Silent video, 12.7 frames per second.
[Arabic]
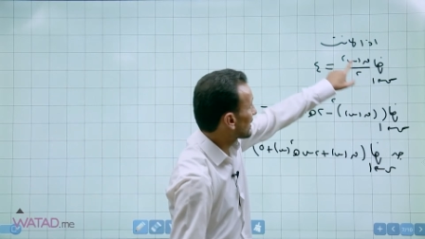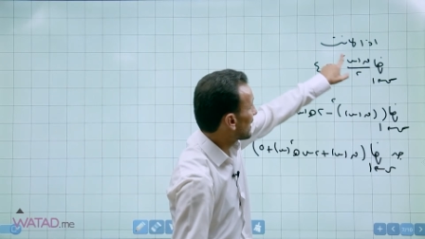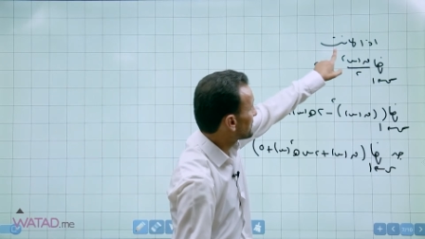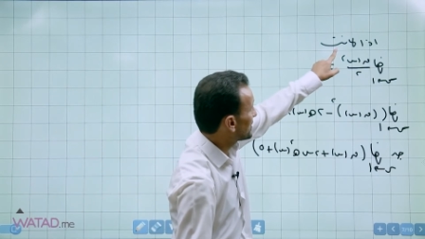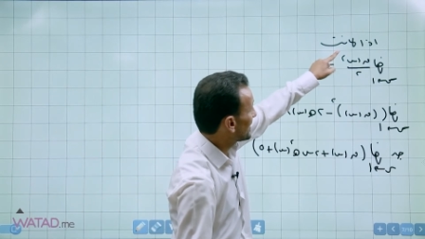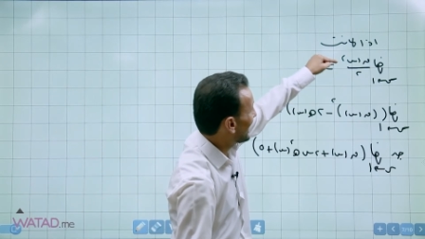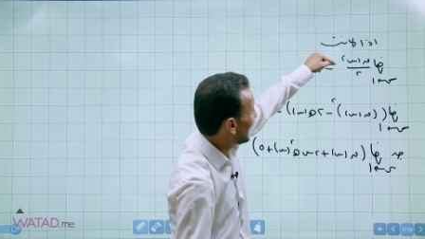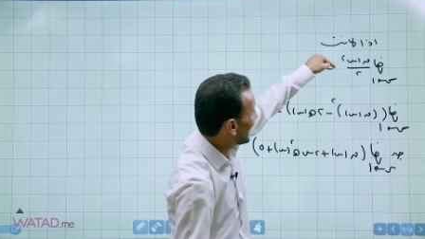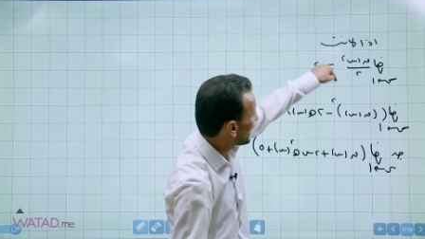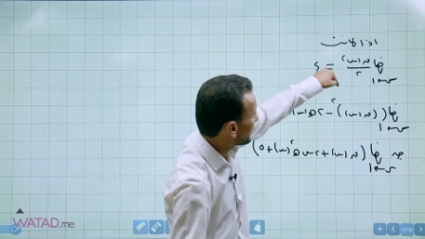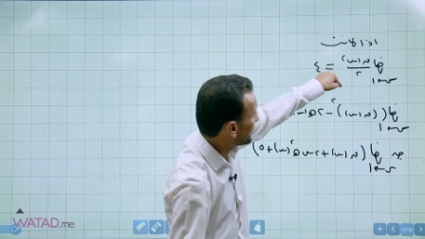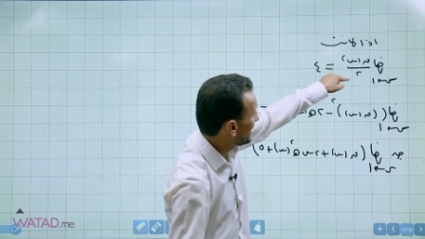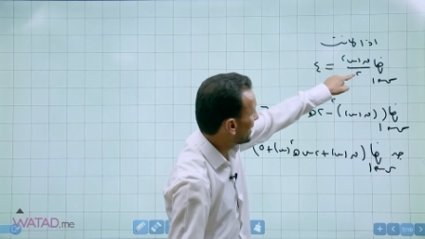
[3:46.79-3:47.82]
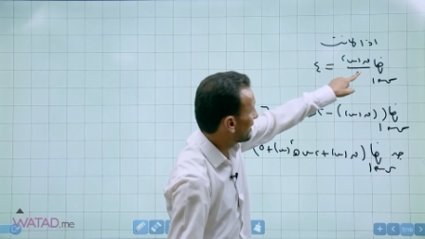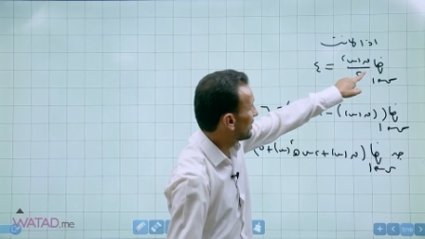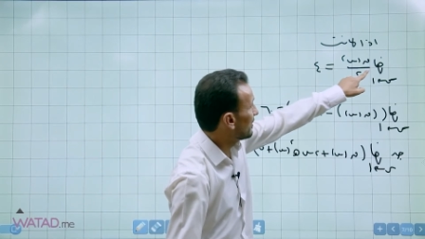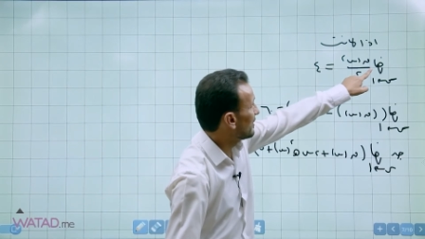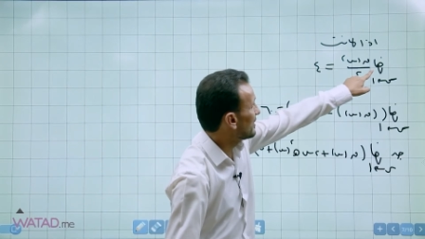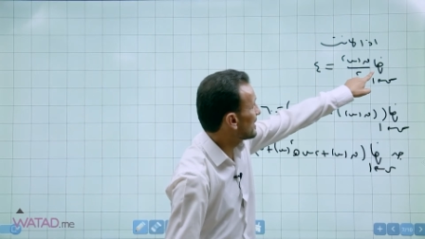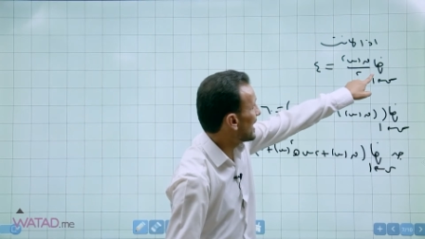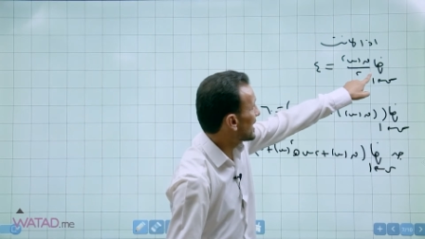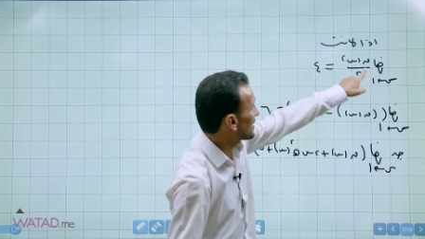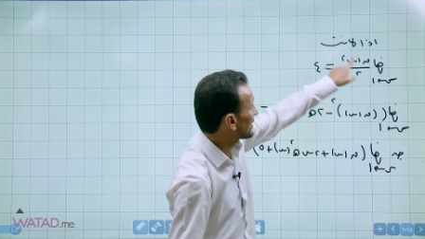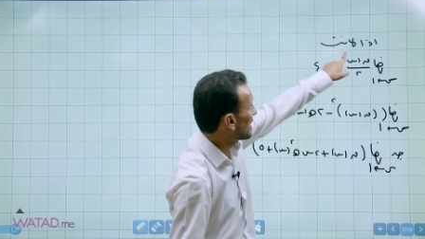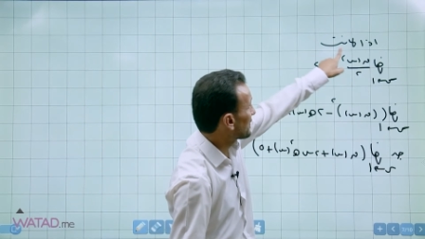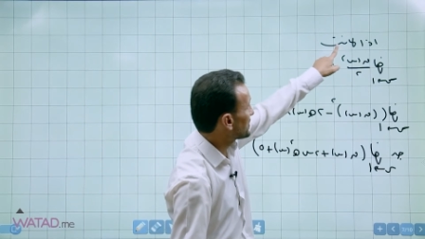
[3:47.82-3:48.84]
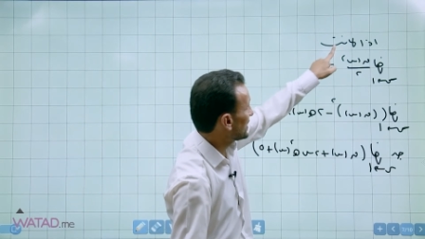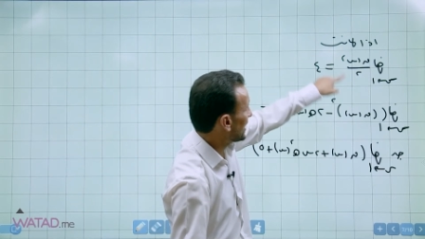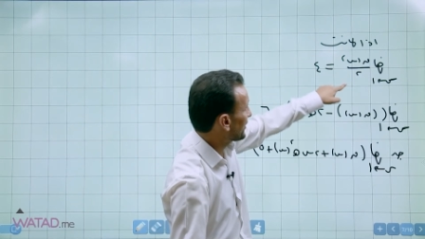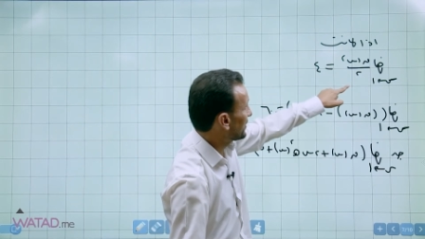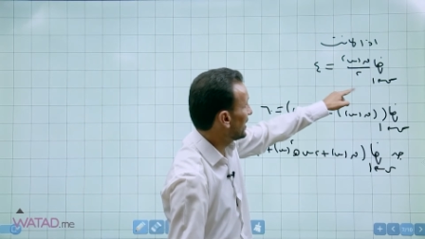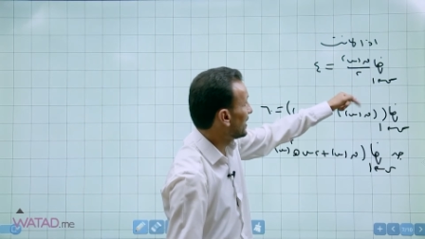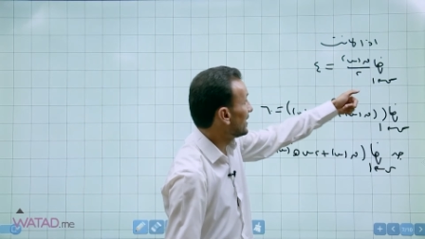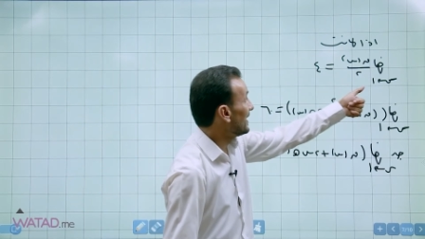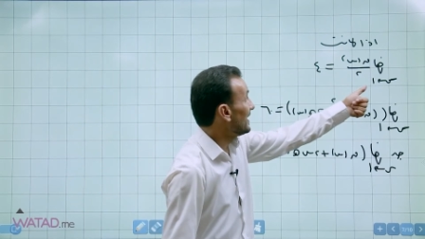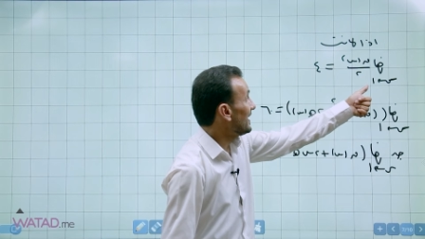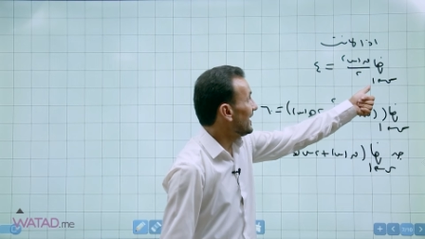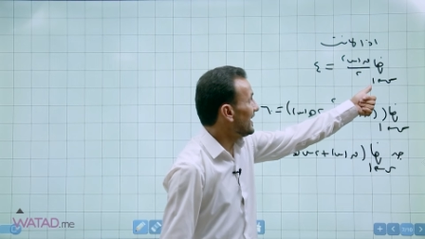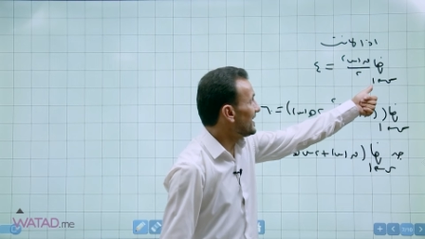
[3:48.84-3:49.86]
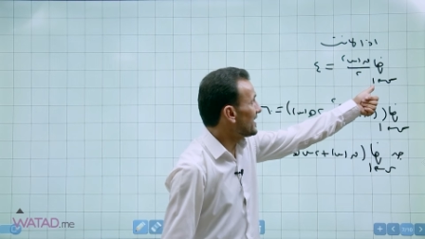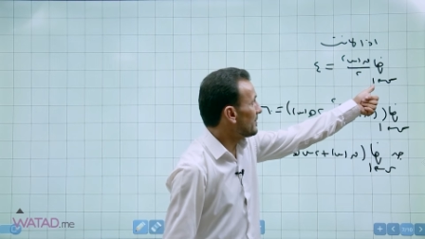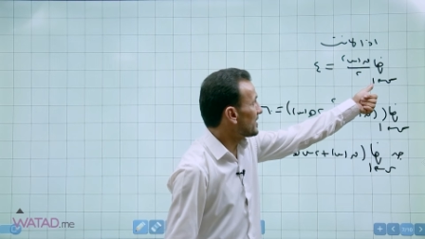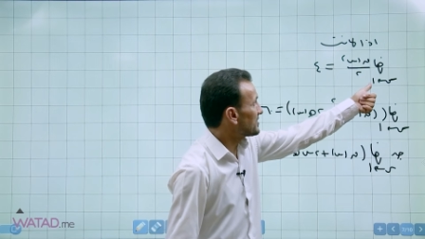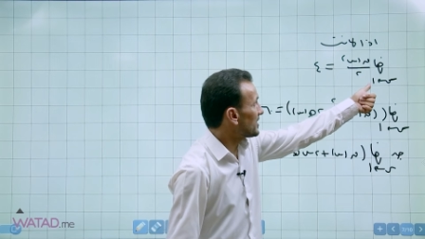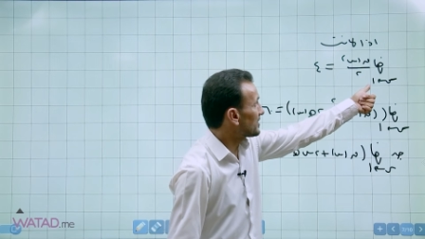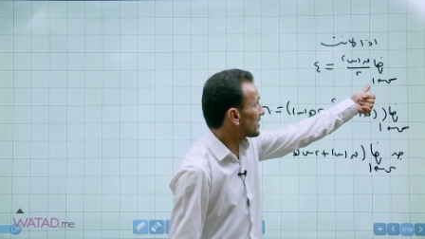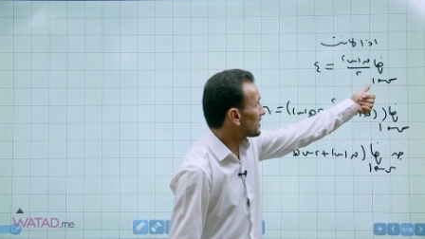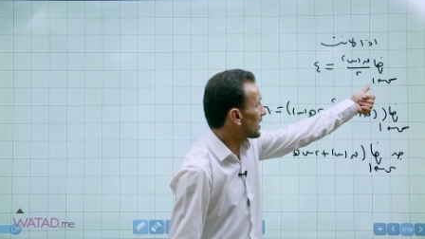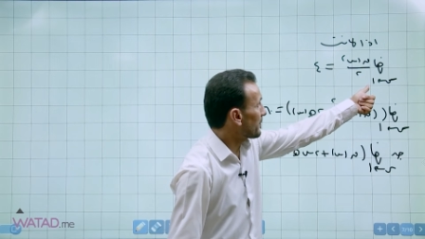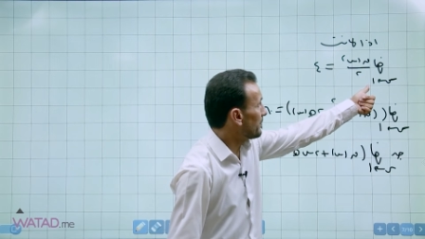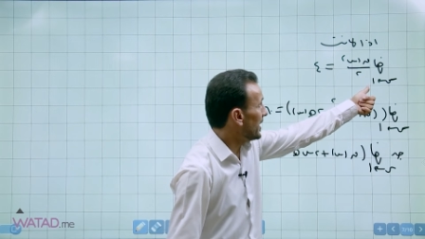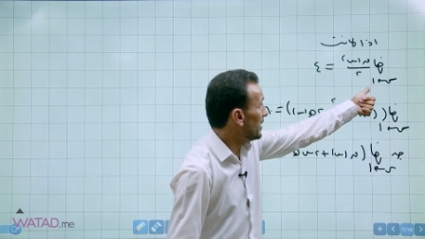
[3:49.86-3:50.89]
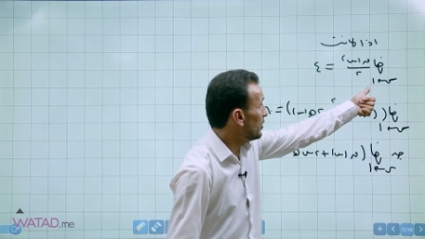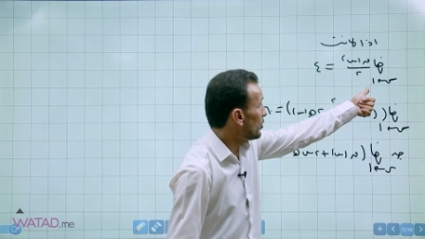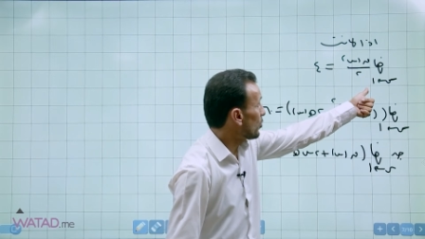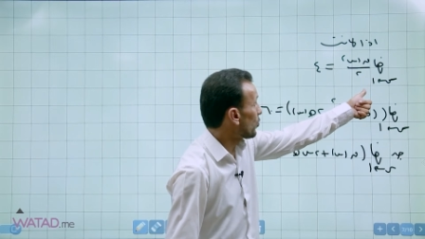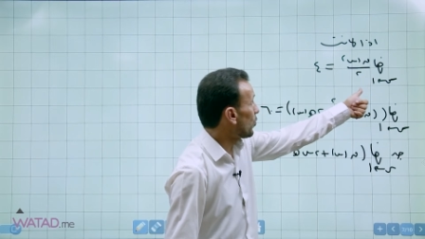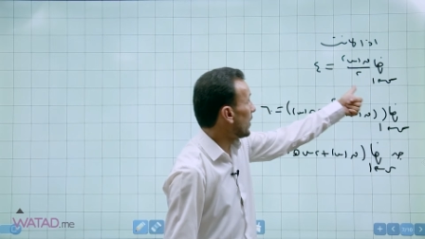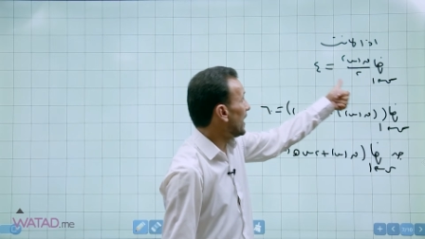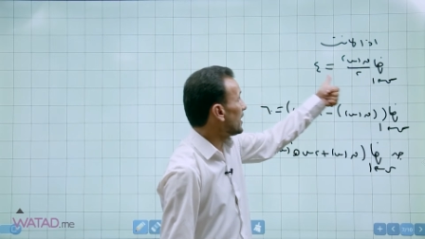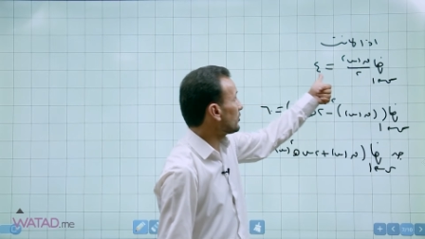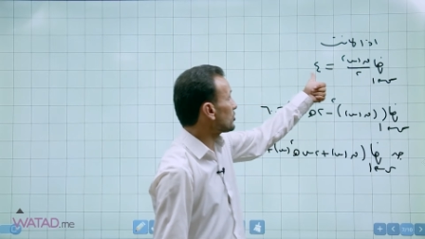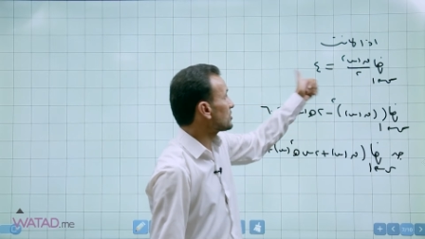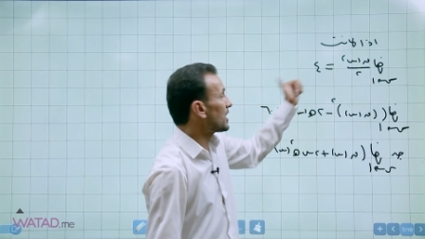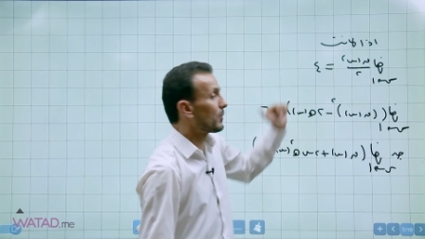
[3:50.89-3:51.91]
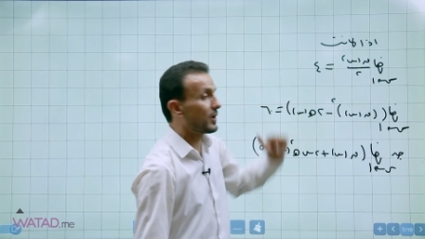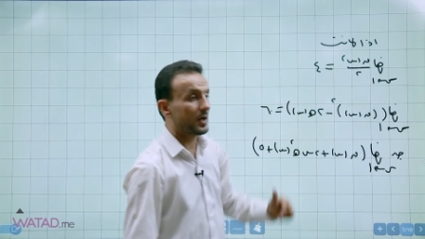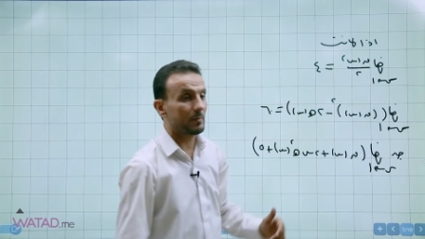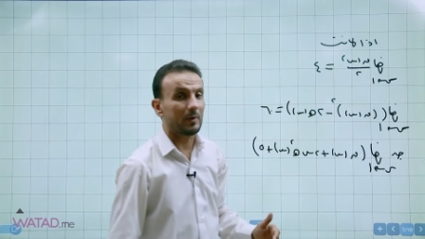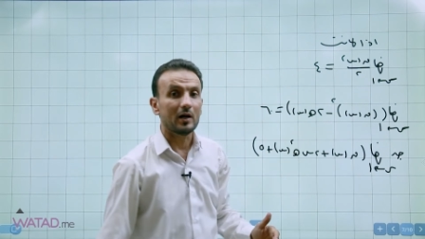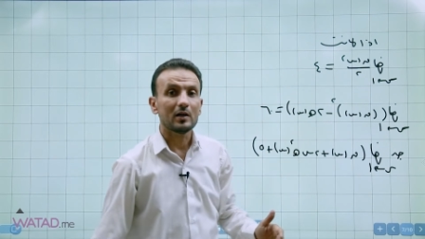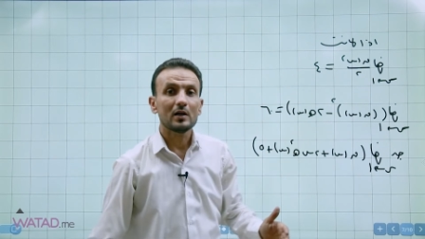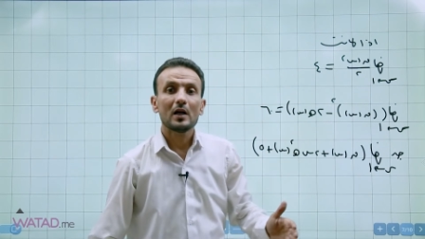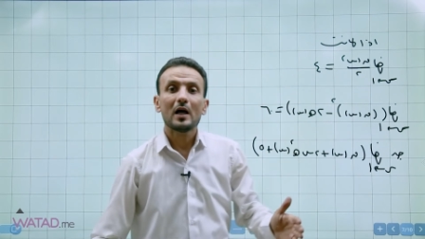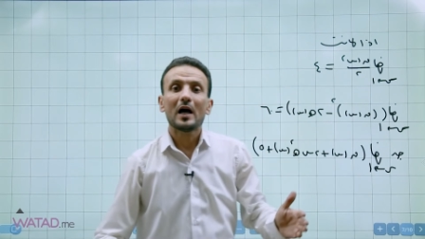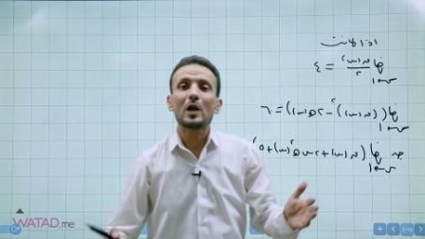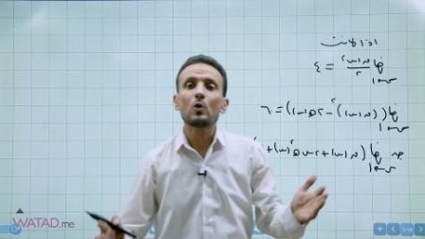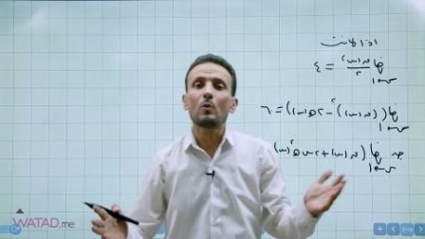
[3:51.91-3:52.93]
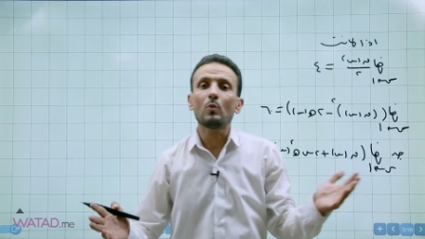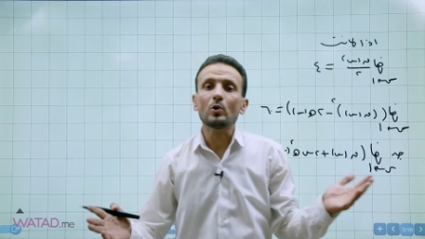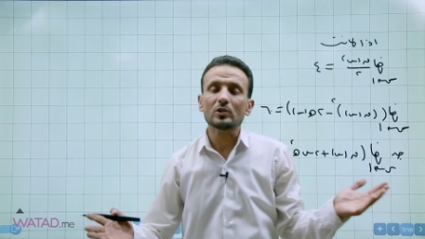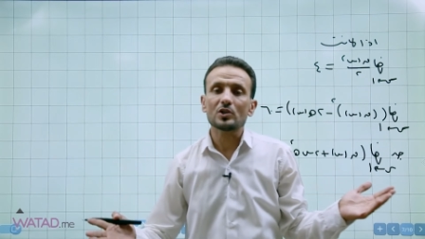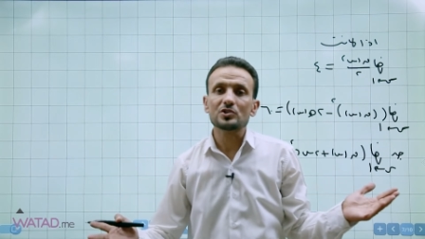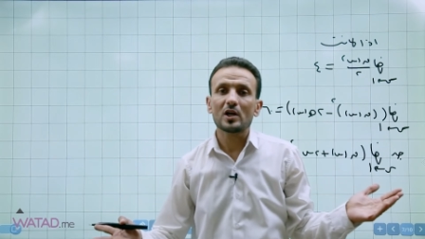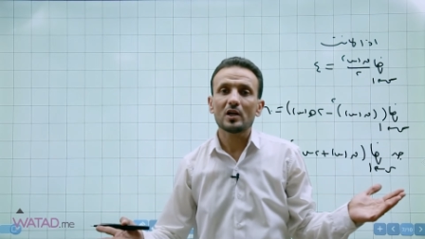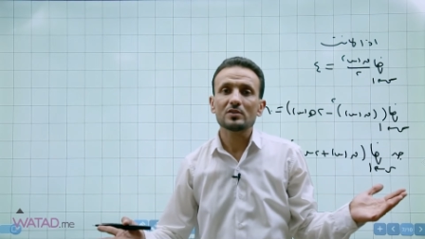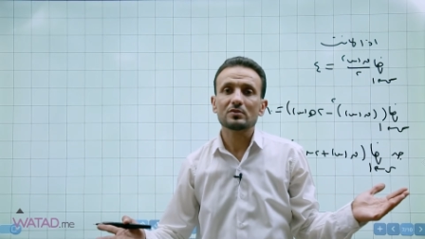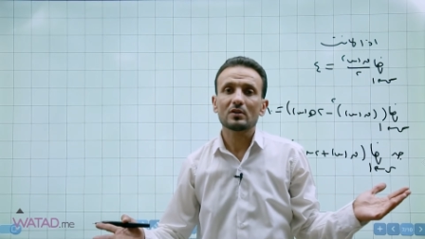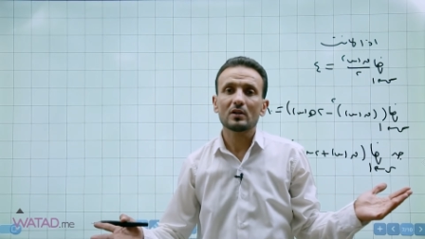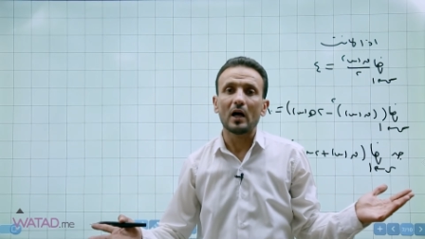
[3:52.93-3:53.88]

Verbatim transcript: قاف سين على اثنين نهايه قاف سين على اثنين عندما سين تقترب من واحد تساوي أربعة هل هو معطى جاهز؟